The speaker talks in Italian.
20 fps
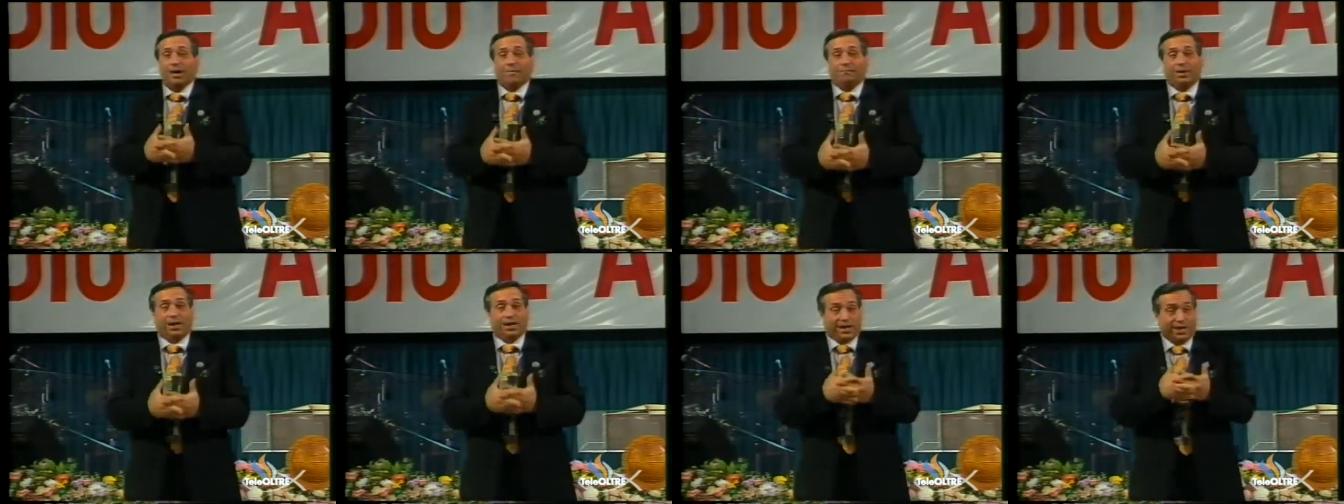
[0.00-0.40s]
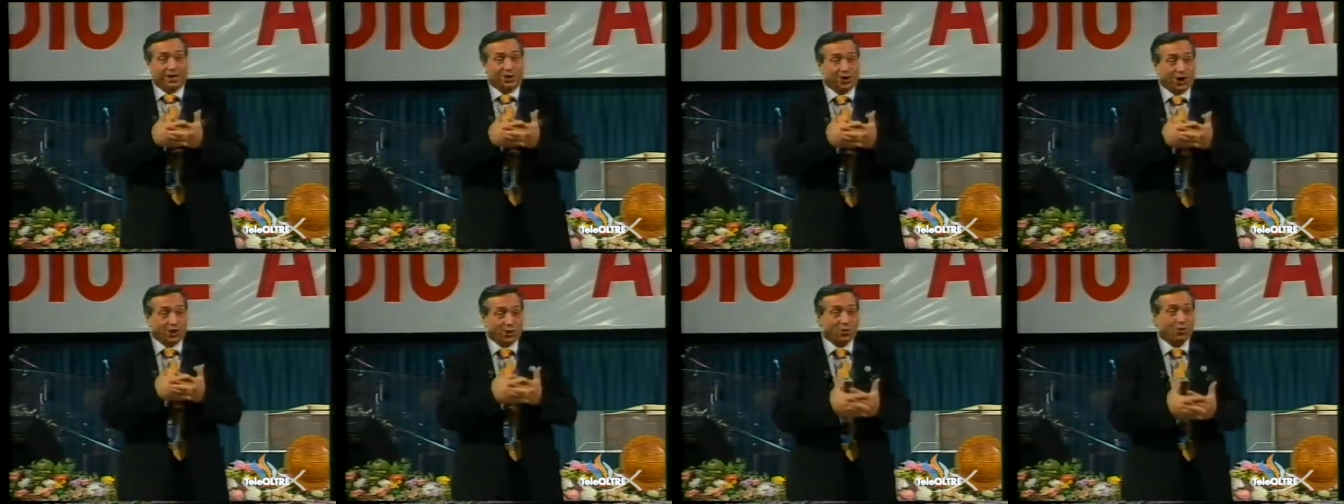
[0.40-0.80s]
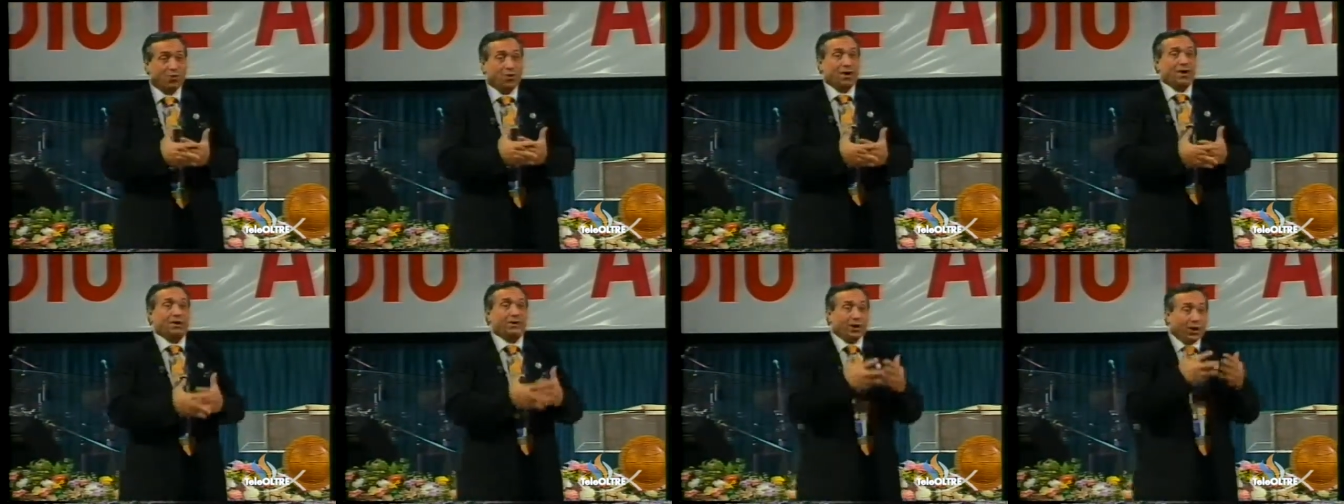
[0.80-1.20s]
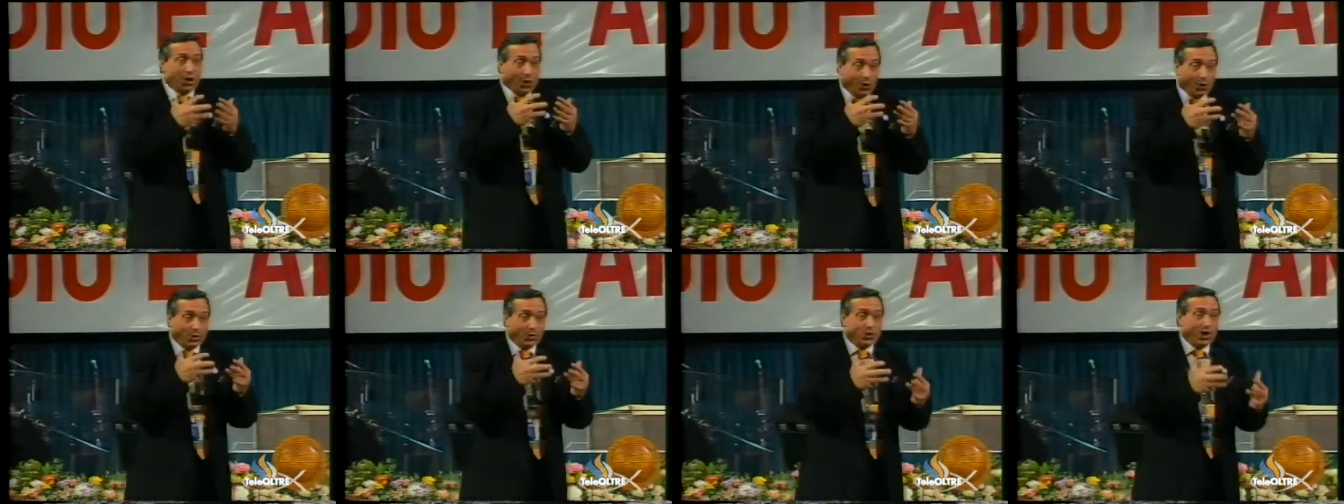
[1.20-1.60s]
Perché Gesù
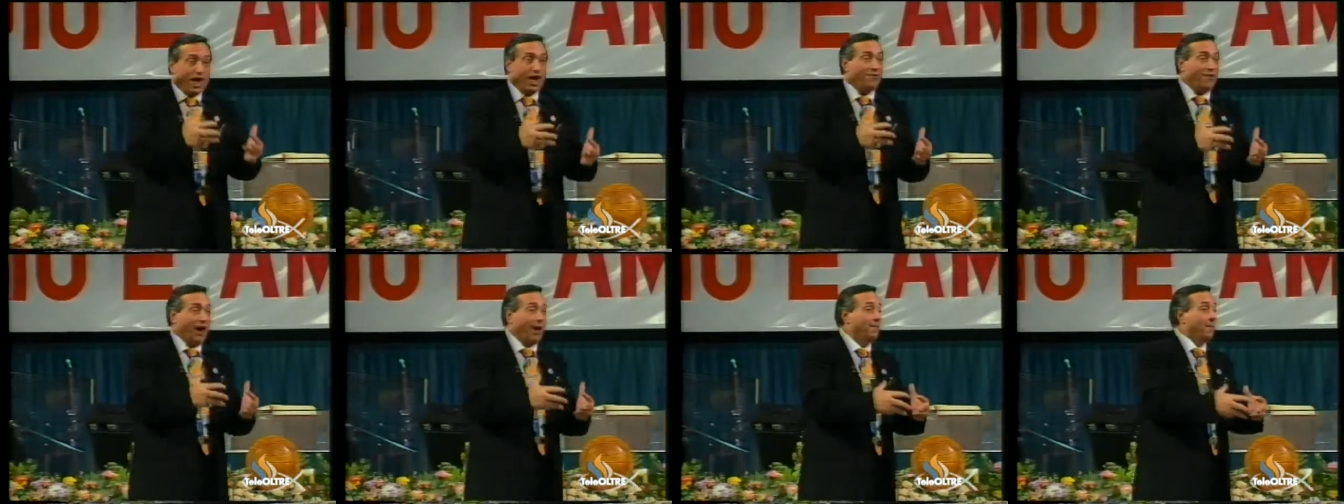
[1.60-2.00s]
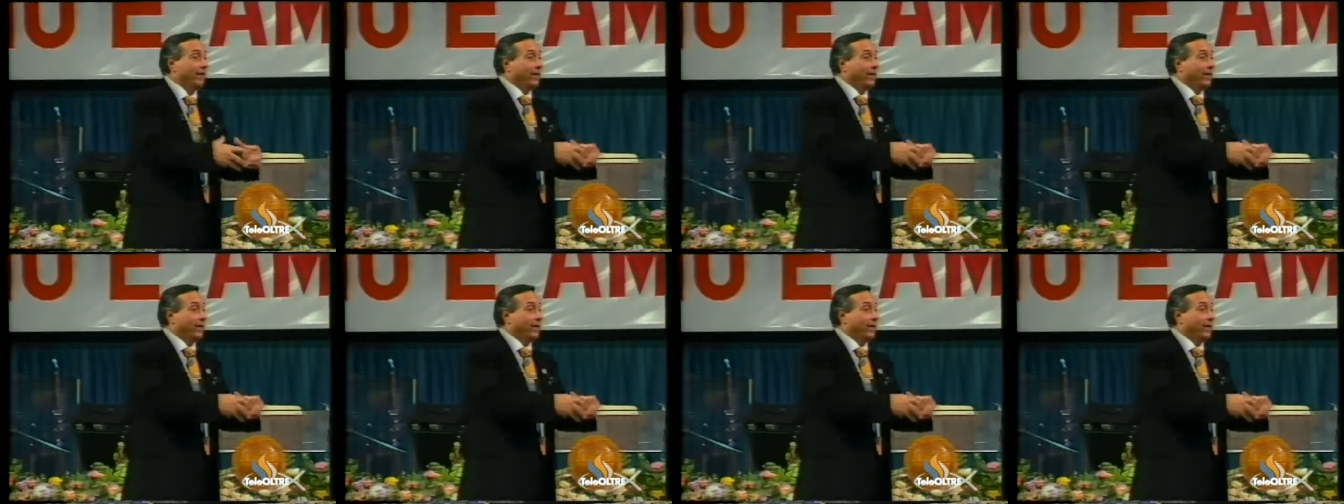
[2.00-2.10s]
riconosceva